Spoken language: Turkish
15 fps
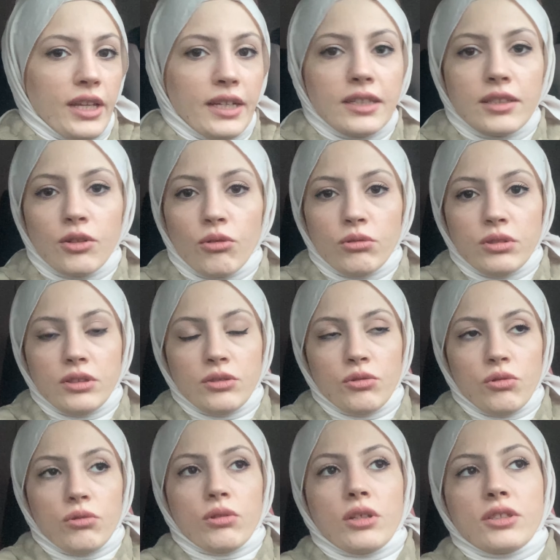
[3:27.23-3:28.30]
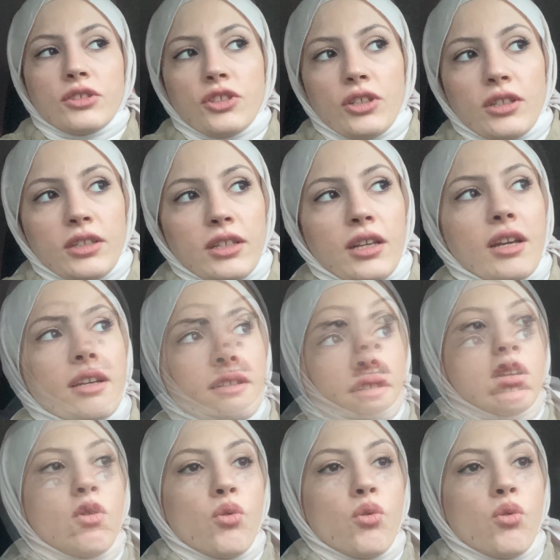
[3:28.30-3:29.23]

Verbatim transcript: ilgili olanı kullanacak yani.